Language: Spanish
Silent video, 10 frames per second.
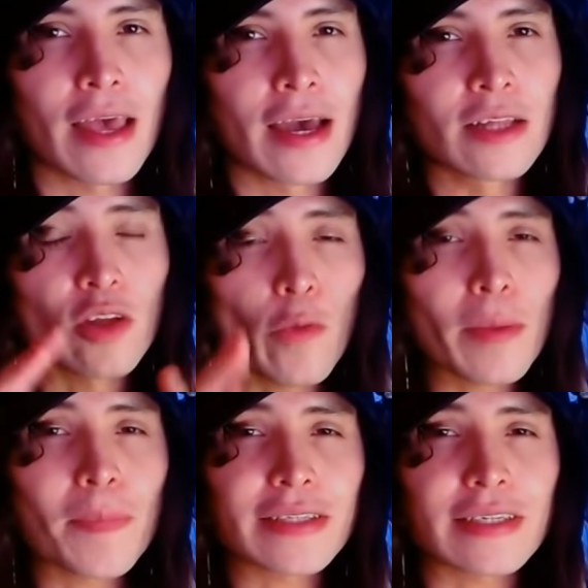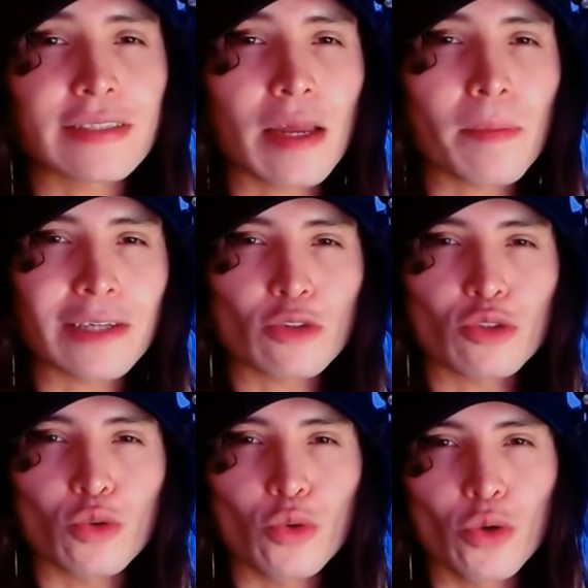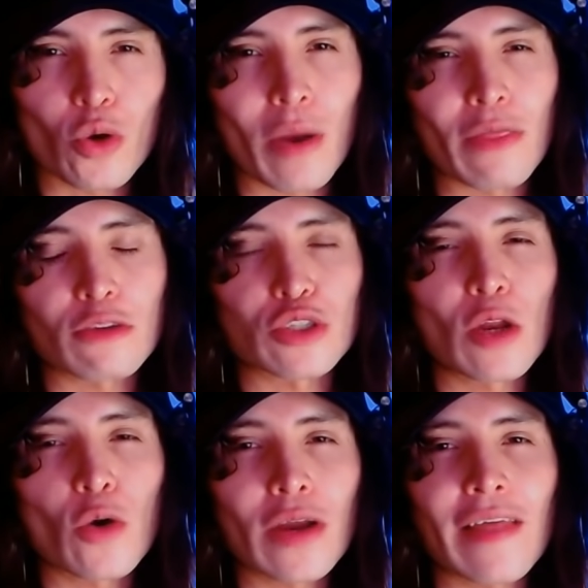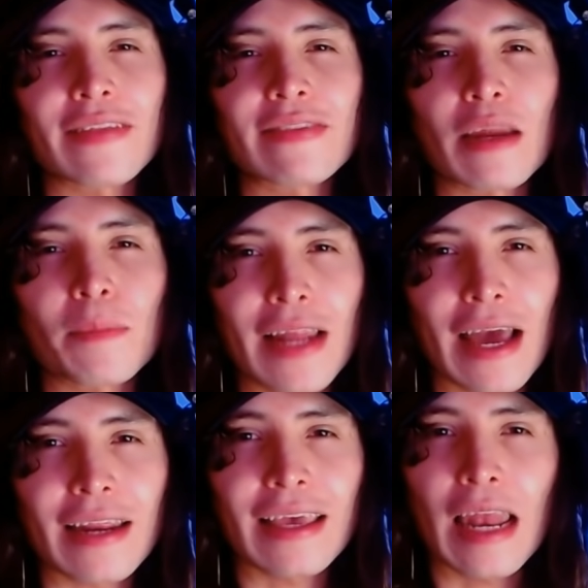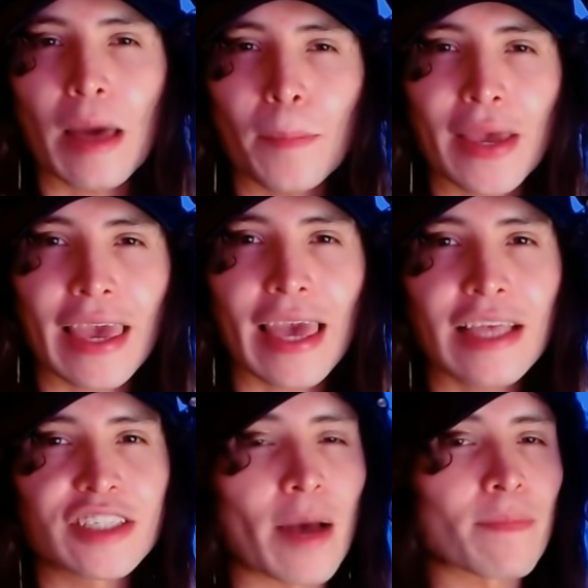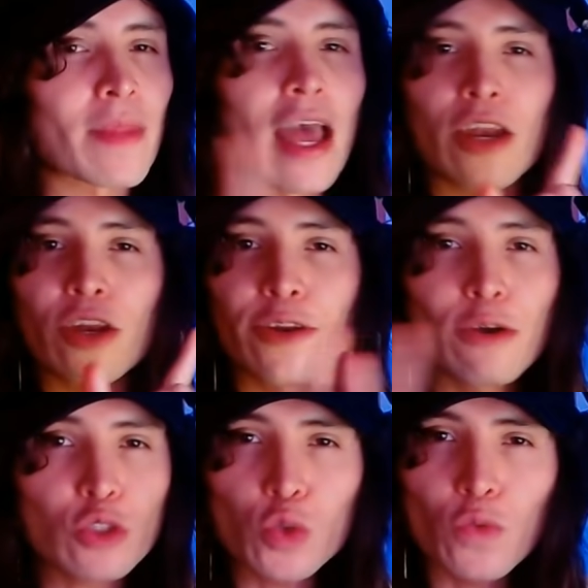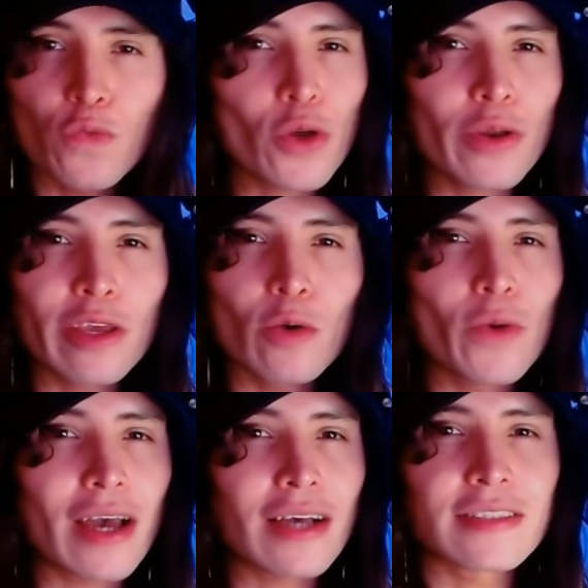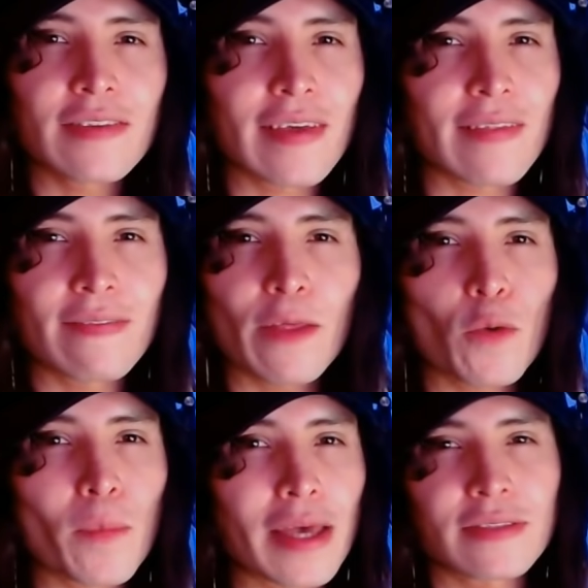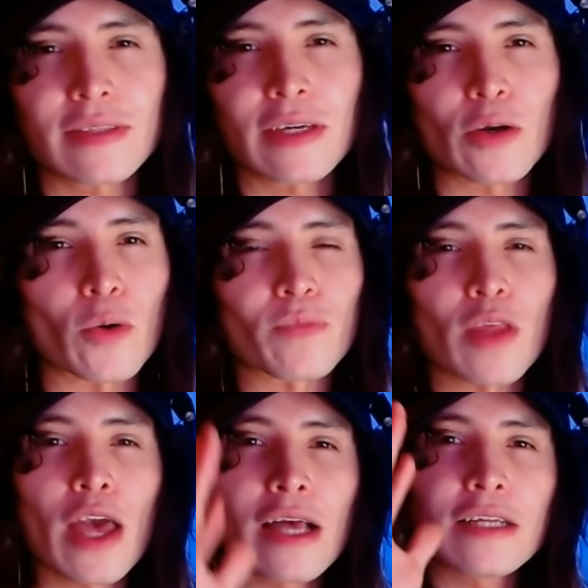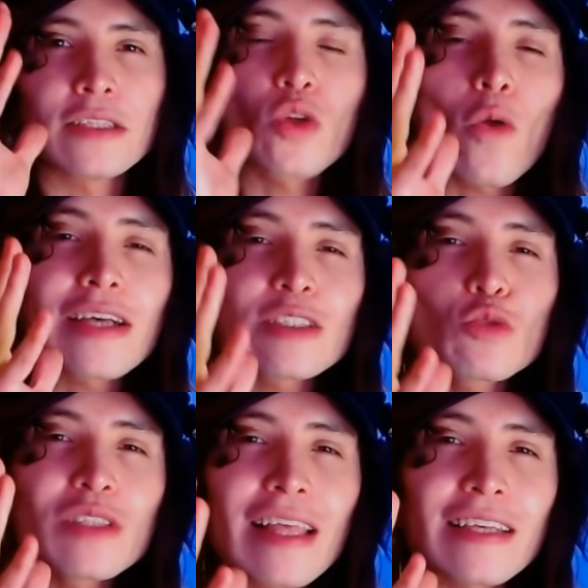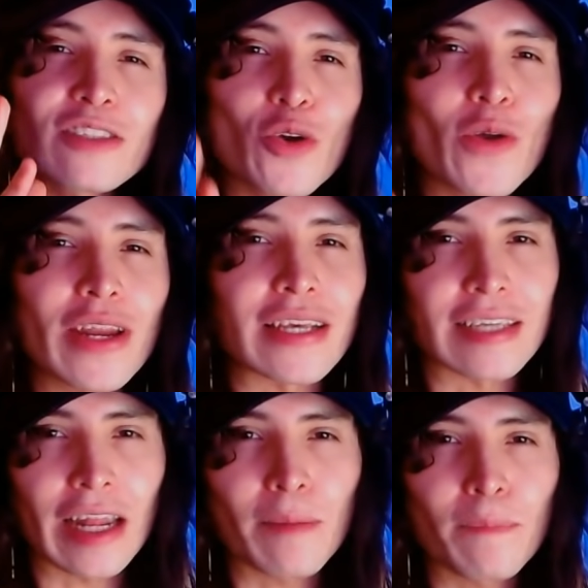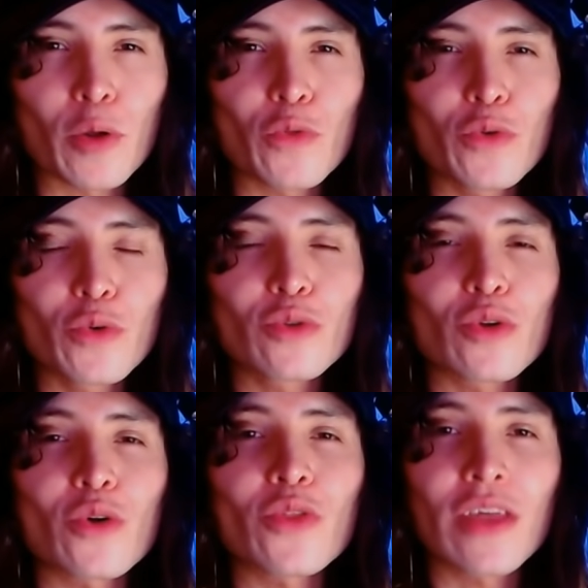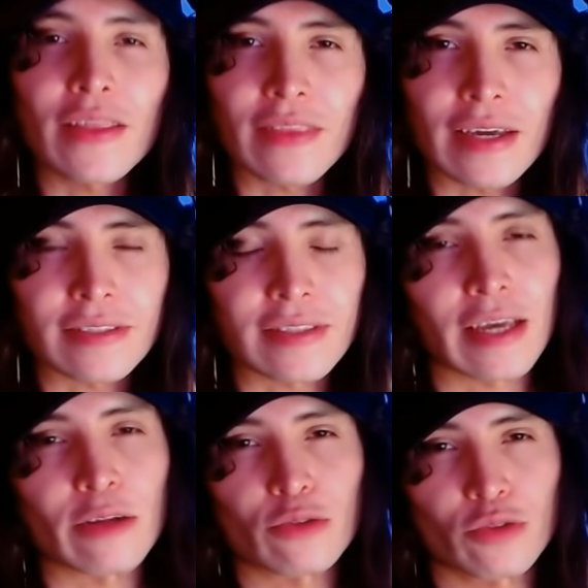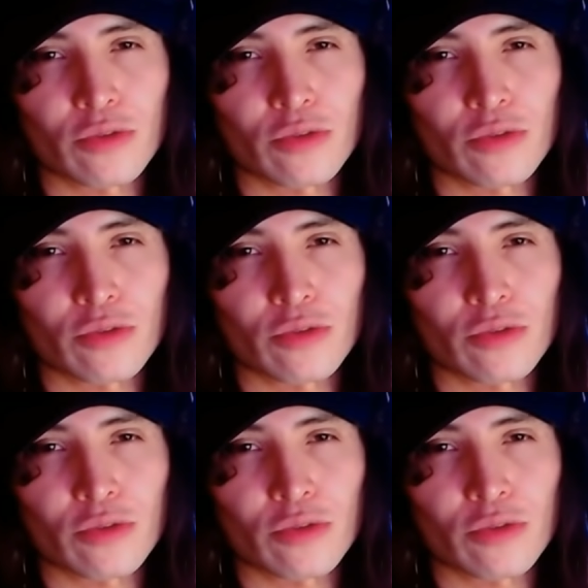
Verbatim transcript: Todo empieza a ser más oscuro cuando se logra determinar que la pequeña no sufrió ningún accidente doméstico, Todas sus lesiones eran producto de terceros.